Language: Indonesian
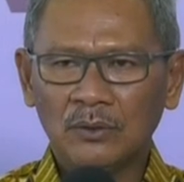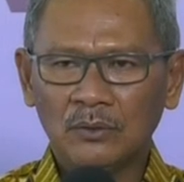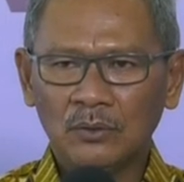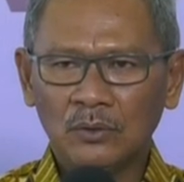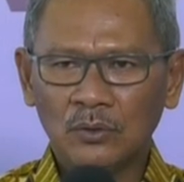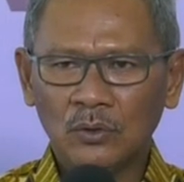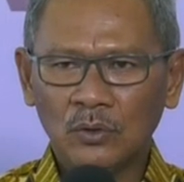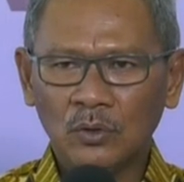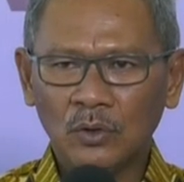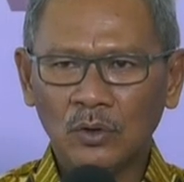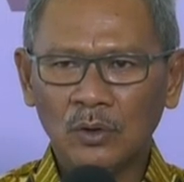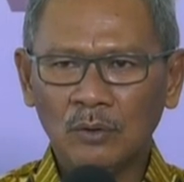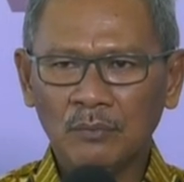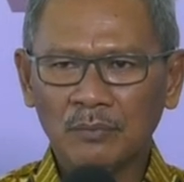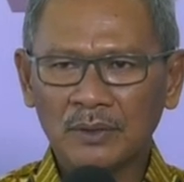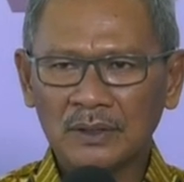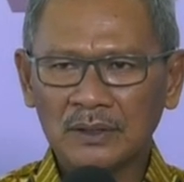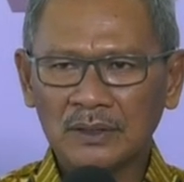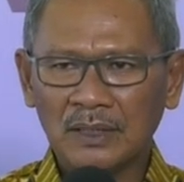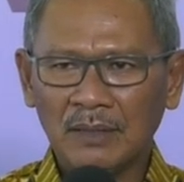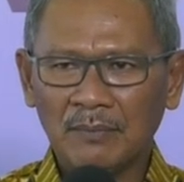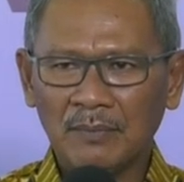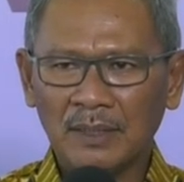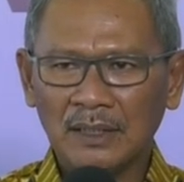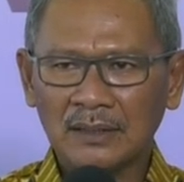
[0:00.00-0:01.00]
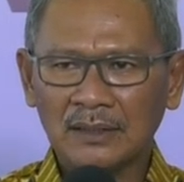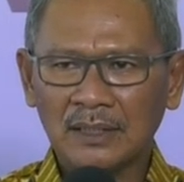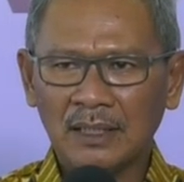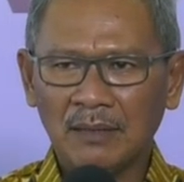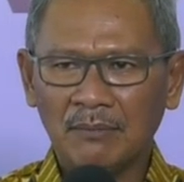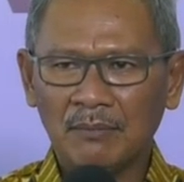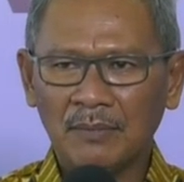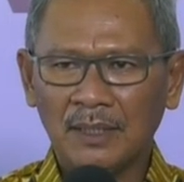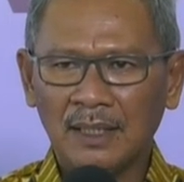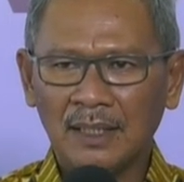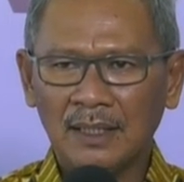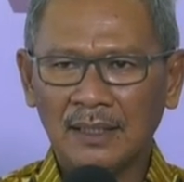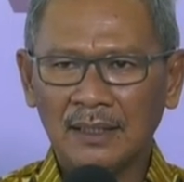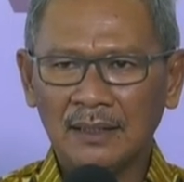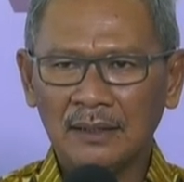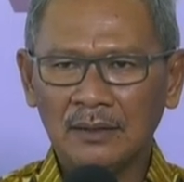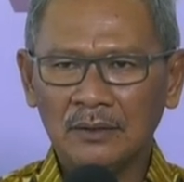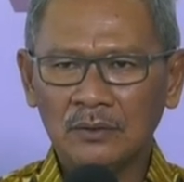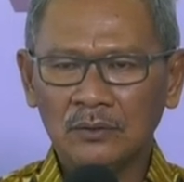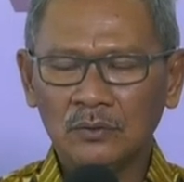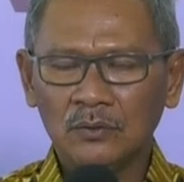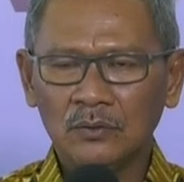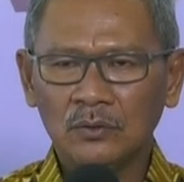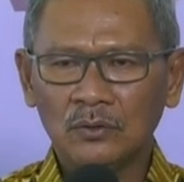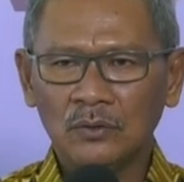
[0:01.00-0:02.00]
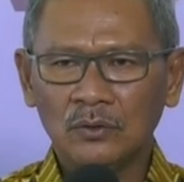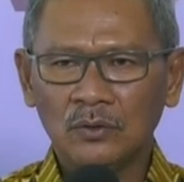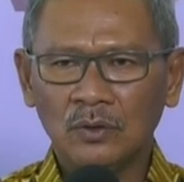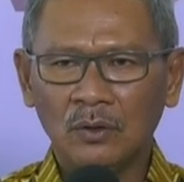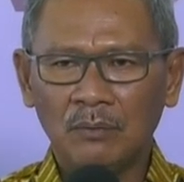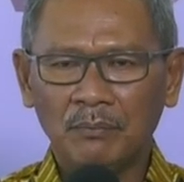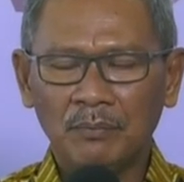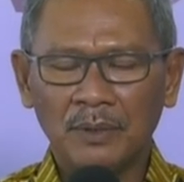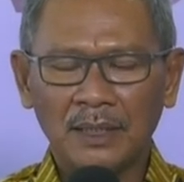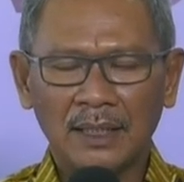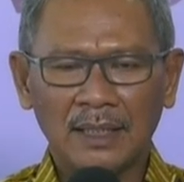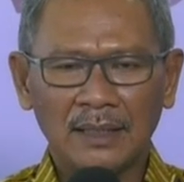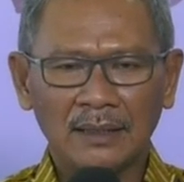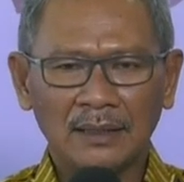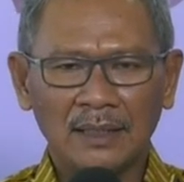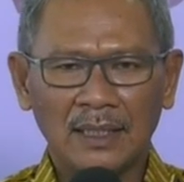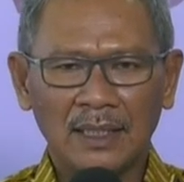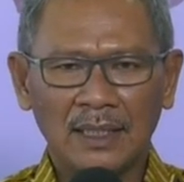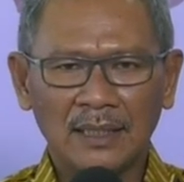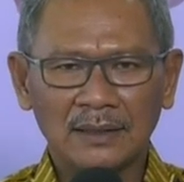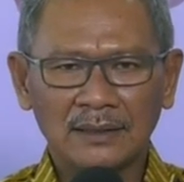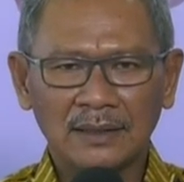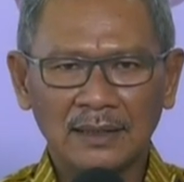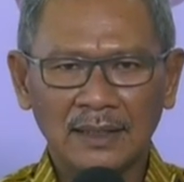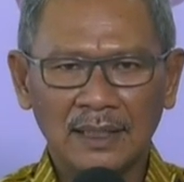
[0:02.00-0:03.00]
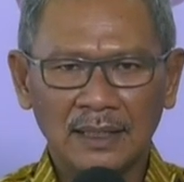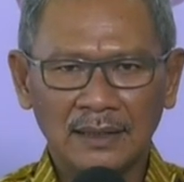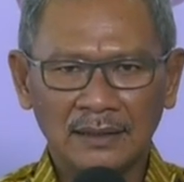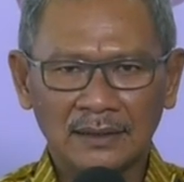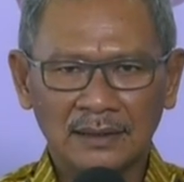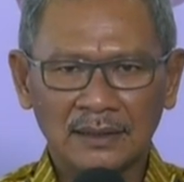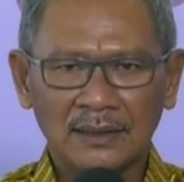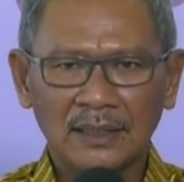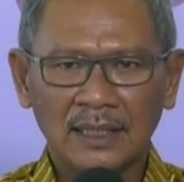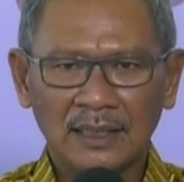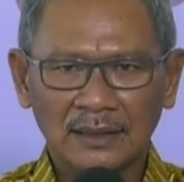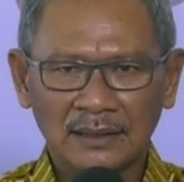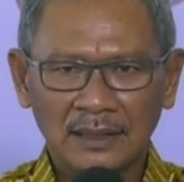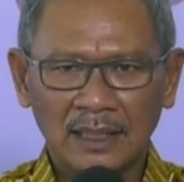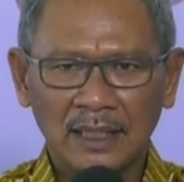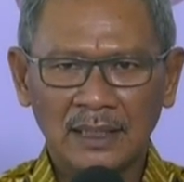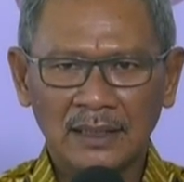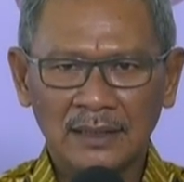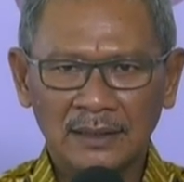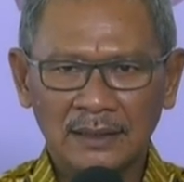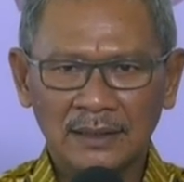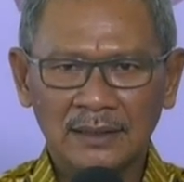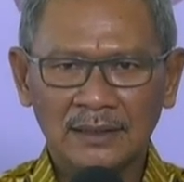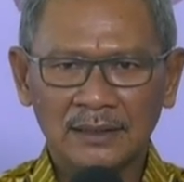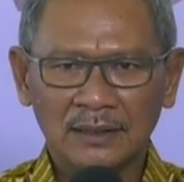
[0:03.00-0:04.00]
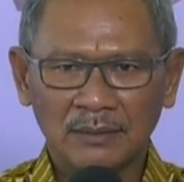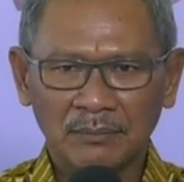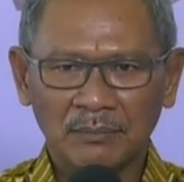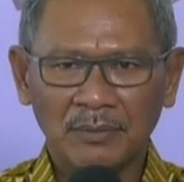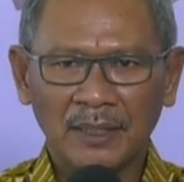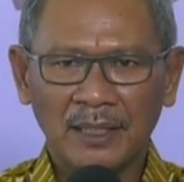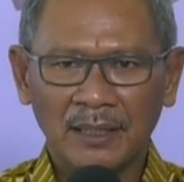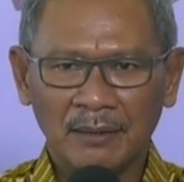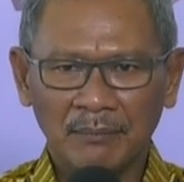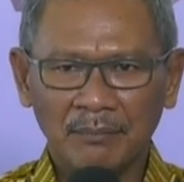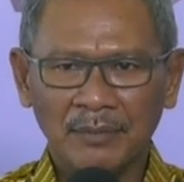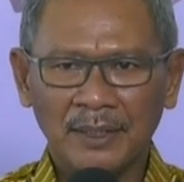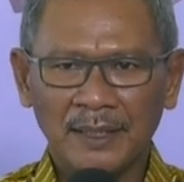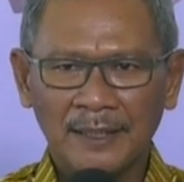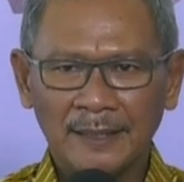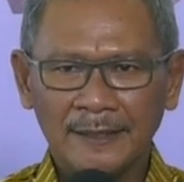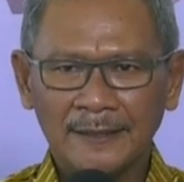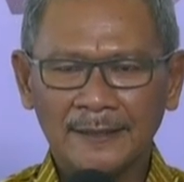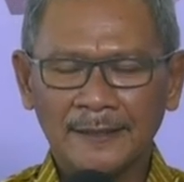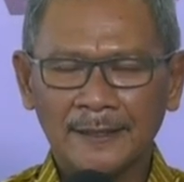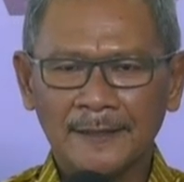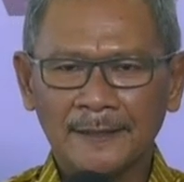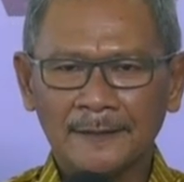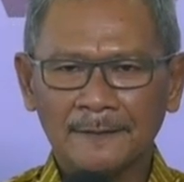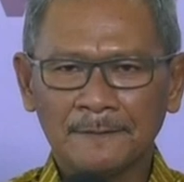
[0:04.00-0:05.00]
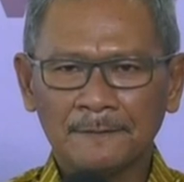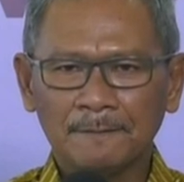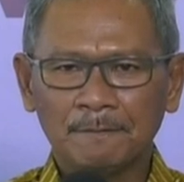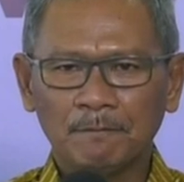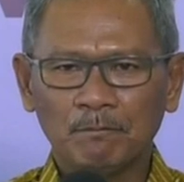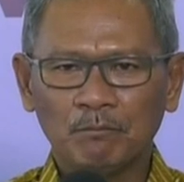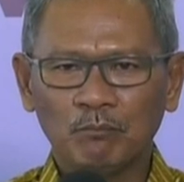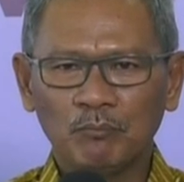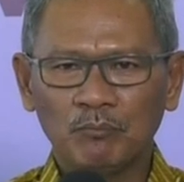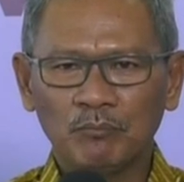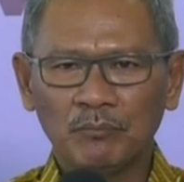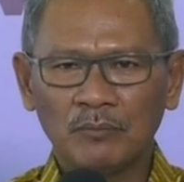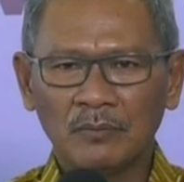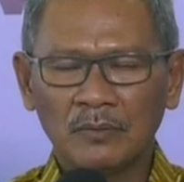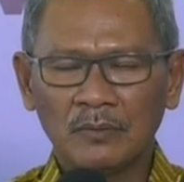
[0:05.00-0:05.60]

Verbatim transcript: mendukung bersama-sama untuk penata laksanaan jenazah ini sebaik-baiknya.